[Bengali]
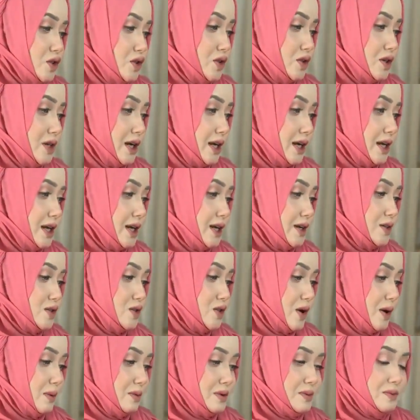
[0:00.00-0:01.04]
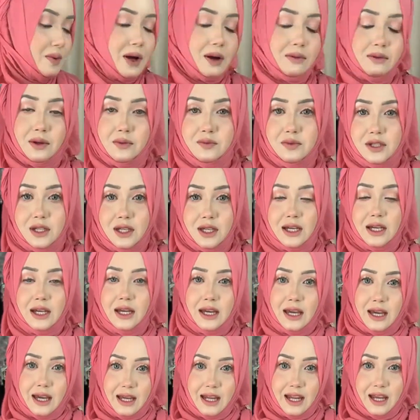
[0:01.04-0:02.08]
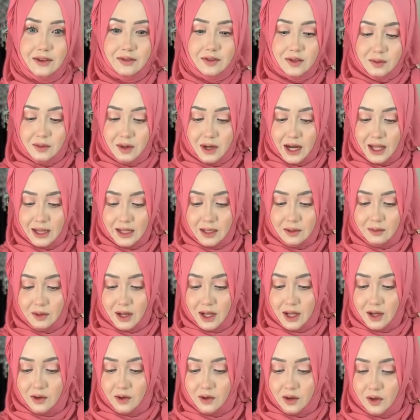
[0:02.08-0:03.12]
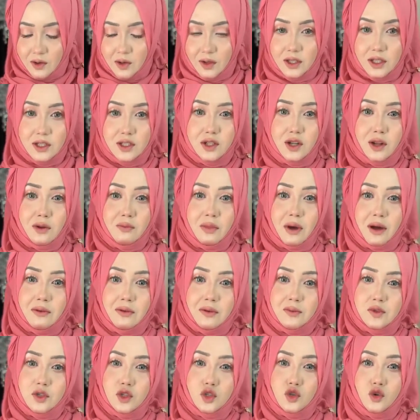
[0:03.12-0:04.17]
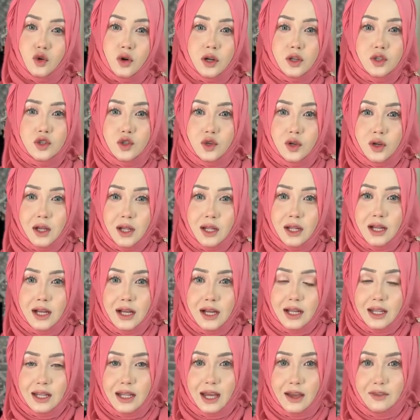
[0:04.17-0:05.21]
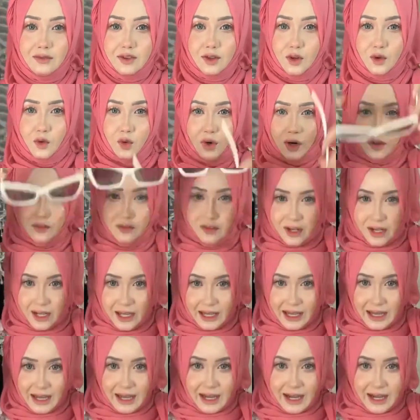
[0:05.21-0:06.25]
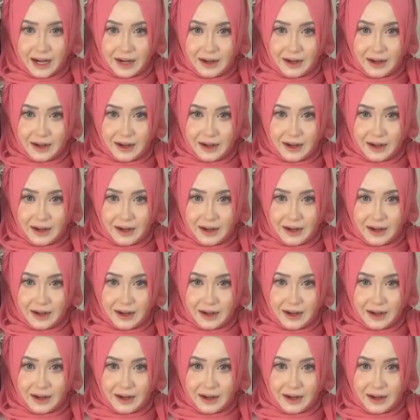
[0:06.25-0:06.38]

যাওয়ার জন্য রেডি সো আমি ভাবলাম যে এই লাইফটা আমার রাতের বেলায় করার কথা ছিল আমি ভাবলাম যে সকাল সকাল লাইফটা করে ফেলি